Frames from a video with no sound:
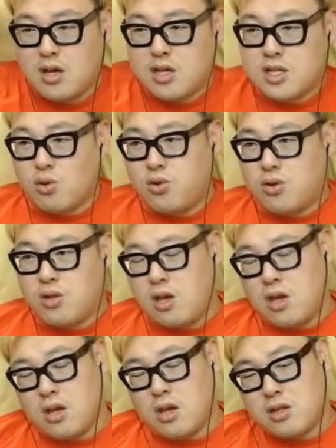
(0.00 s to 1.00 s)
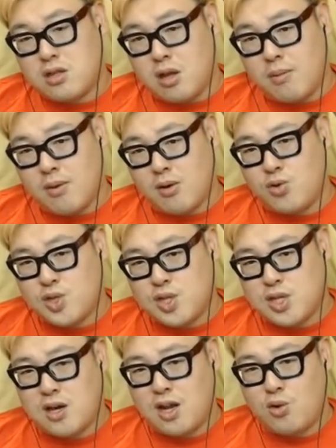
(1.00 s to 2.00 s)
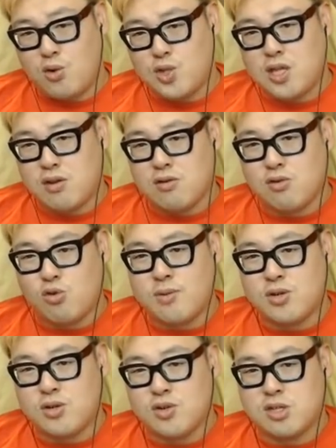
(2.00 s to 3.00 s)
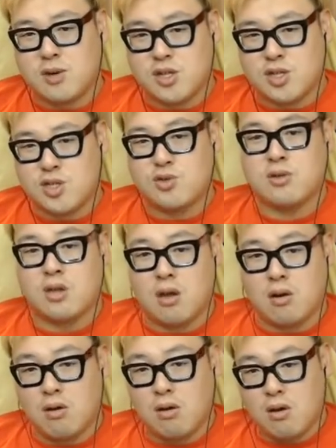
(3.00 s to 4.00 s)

外でタバコの吸い殻を捨てるゴミくずまで済んだよ。